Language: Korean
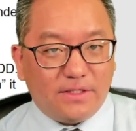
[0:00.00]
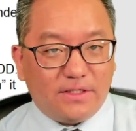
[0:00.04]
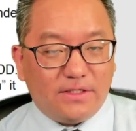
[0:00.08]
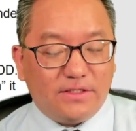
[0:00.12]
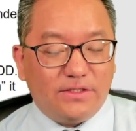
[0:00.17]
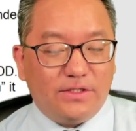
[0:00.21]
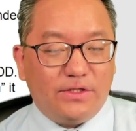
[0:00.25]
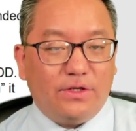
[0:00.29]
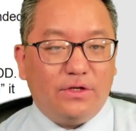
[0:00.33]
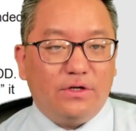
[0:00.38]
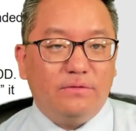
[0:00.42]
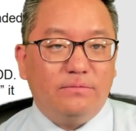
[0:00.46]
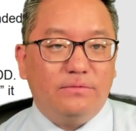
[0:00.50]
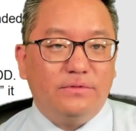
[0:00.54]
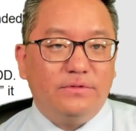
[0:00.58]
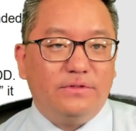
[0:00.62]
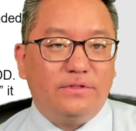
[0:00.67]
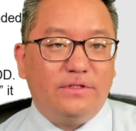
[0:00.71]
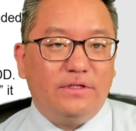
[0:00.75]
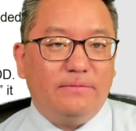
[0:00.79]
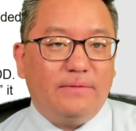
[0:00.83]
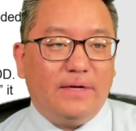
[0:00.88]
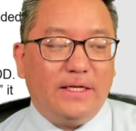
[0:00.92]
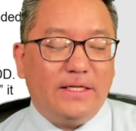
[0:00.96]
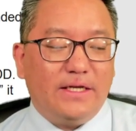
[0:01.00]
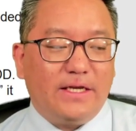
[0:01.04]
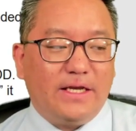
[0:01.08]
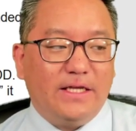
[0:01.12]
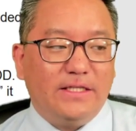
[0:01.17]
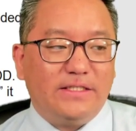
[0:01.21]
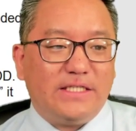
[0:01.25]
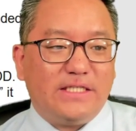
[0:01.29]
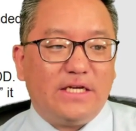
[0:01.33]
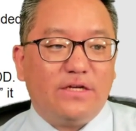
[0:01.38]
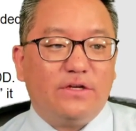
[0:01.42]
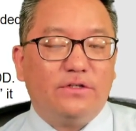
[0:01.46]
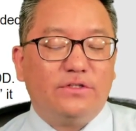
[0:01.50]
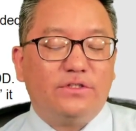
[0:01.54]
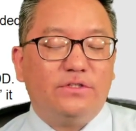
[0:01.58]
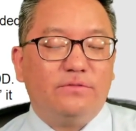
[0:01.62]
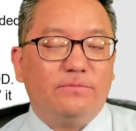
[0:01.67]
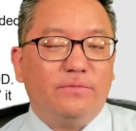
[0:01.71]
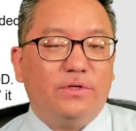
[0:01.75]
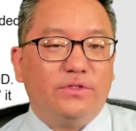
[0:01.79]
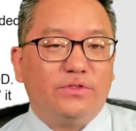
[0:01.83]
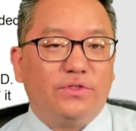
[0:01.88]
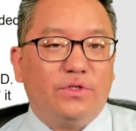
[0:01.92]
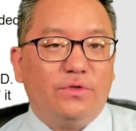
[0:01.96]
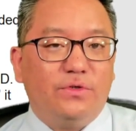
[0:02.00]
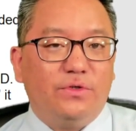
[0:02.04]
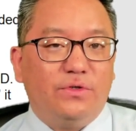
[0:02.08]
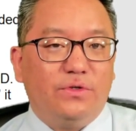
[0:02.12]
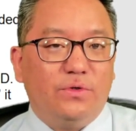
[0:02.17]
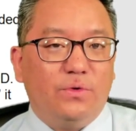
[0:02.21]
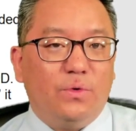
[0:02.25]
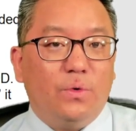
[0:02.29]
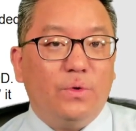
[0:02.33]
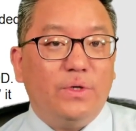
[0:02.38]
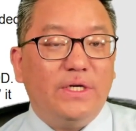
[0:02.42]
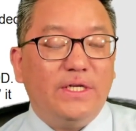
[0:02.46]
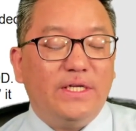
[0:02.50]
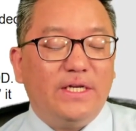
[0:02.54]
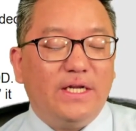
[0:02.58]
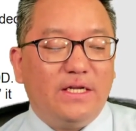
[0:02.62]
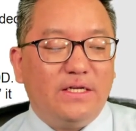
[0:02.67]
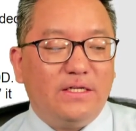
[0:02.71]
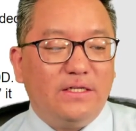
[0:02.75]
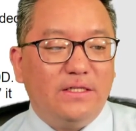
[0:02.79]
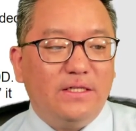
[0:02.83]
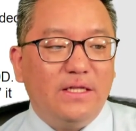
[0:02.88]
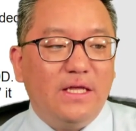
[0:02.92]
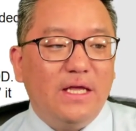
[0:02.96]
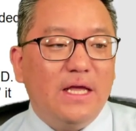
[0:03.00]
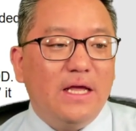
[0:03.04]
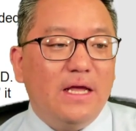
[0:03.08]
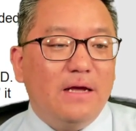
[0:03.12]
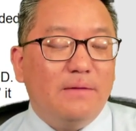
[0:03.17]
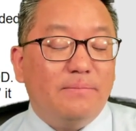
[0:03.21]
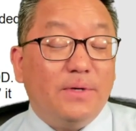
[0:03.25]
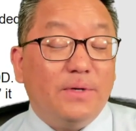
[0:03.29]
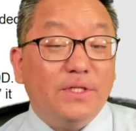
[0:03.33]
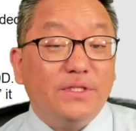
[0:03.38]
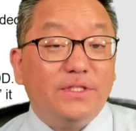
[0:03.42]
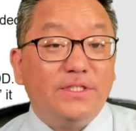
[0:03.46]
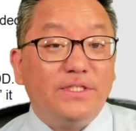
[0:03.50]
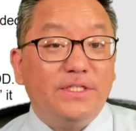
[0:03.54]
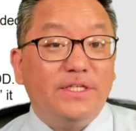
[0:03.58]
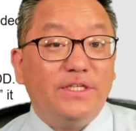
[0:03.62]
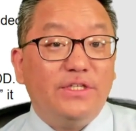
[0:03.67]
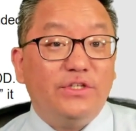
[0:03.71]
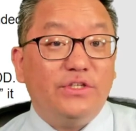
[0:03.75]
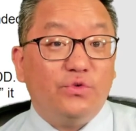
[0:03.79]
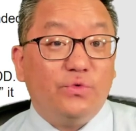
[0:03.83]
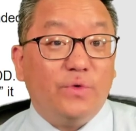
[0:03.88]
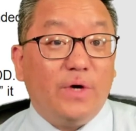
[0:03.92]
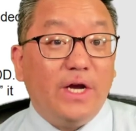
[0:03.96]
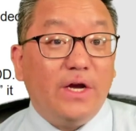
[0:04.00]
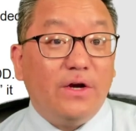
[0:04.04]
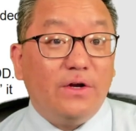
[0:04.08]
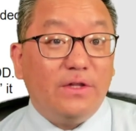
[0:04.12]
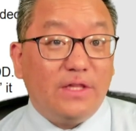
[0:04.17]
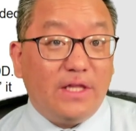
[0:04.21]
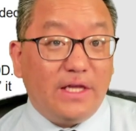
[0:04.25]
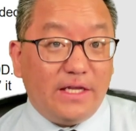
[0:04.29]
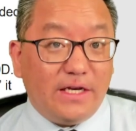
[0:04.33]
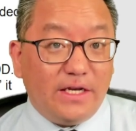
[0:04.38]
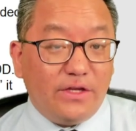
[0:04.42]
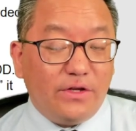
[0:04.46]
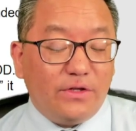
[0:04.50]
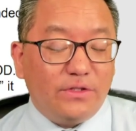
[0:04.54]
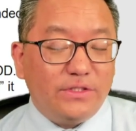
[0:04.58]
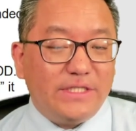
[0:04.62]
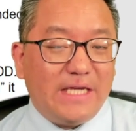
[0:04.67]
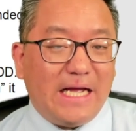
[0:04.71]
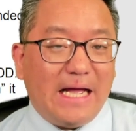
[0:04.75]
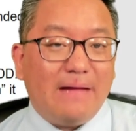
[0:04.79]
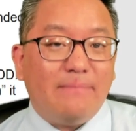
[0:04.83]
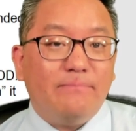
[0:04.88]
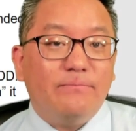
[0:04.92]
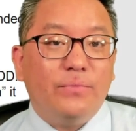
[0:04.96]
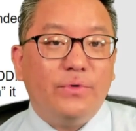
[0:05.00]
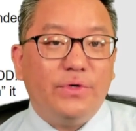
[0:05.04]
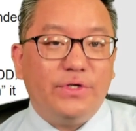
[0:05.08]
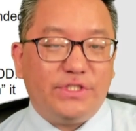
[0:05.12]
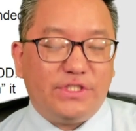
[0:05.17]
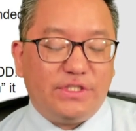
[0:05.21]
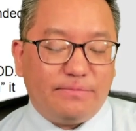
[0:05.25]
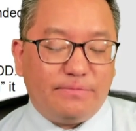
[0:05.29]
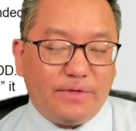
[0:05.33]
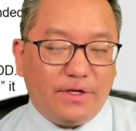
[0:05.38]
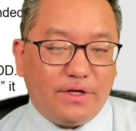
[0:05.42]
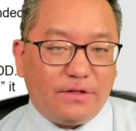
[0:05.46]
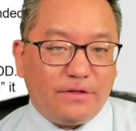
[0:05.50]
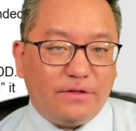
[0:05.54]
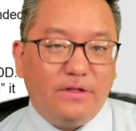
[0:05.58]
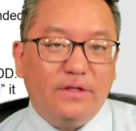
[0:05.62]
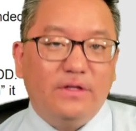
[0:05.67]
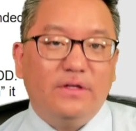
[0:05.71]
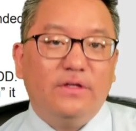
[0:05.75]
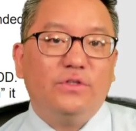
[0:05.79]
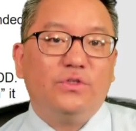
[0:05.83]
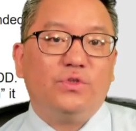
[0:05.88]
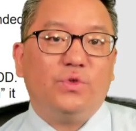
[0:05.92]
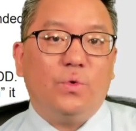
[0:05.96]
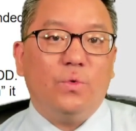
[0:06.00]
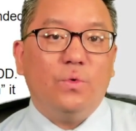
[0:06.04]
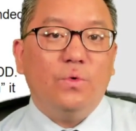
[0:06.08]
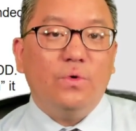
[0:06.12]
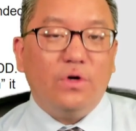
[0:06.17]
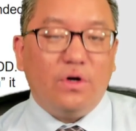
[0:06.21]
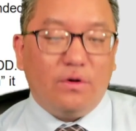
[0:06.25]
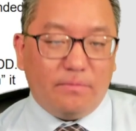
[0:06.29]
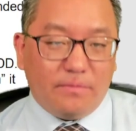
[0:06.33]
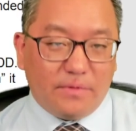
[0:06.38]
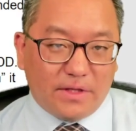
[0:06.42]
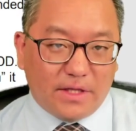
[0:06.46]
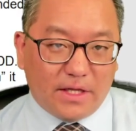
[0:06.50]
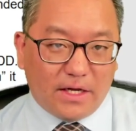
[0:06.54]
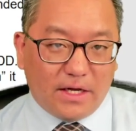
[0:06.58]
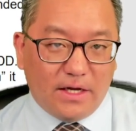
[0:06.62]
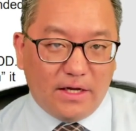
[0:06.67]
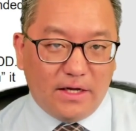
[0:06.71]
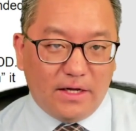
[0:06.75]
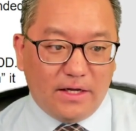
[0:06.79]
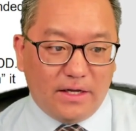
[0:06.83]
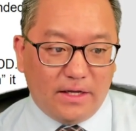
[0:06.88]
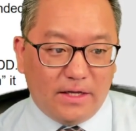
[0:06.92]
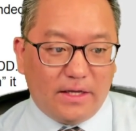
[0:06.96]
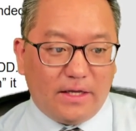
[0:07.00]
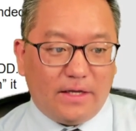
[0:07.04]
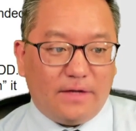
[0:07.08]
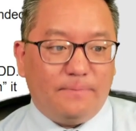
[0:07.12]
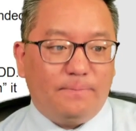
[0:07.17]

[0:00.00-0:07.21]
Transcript: 그래서 여러분들이 만약에 자격증명 서류를 올리라는 버튼이 UI 온라인에 현재 안 보이시면 좋은 겁니다. 네.